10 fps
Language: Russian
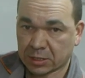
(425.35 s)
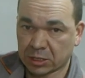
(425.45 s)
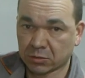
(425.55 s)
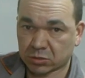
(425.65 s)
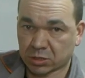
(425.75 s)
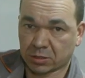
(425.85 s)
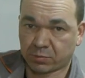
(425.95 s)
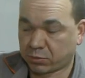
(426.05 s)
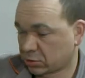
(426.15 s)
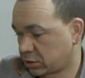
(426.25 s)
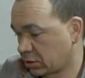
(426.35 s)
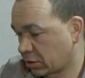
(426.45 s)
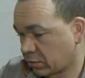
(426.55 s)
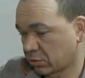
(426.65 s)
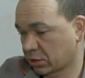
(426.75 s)
И уже после
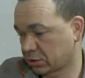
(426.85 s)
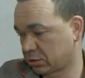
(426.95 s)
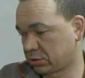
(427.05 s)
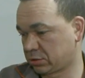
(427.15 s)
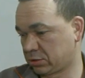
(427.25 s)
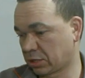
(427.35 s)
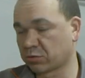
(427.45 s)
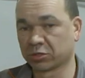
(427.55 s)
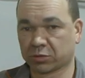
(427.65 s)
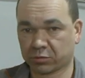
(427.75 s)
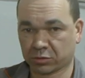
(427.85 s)
того, как закончим,